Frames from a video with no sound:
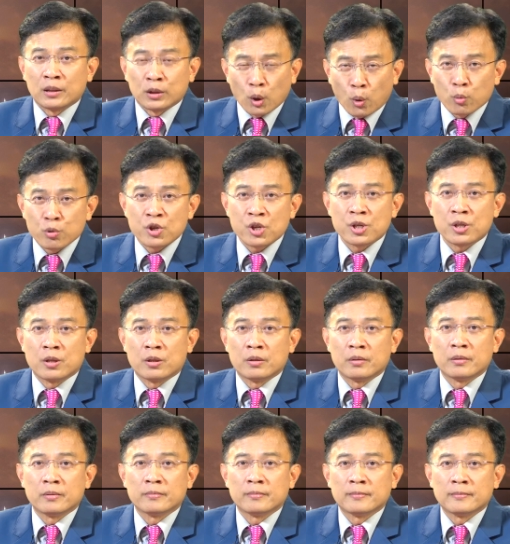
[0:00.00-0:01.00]
都是
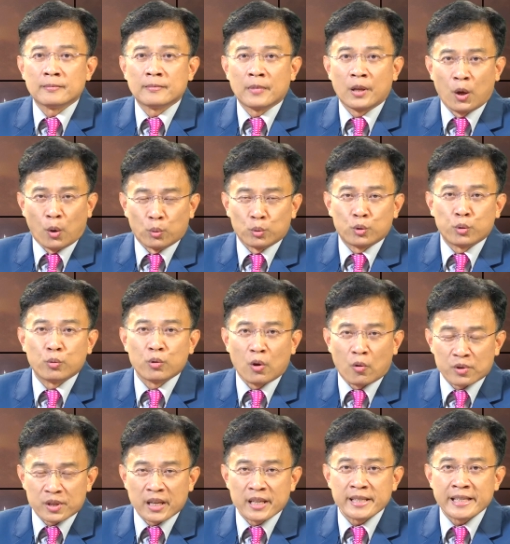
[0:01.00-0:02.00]
有图、
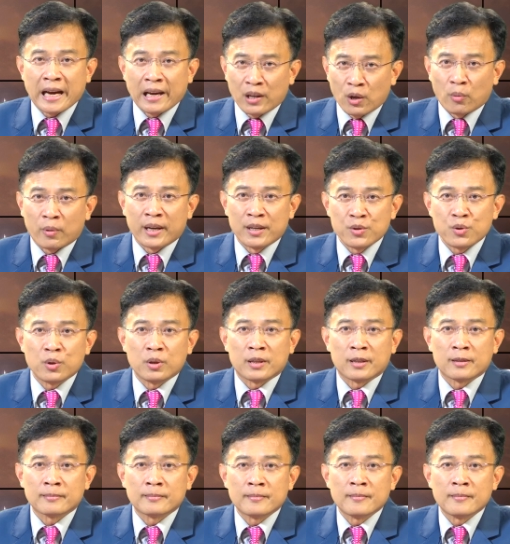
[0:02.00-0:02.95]
有真相、有根据的。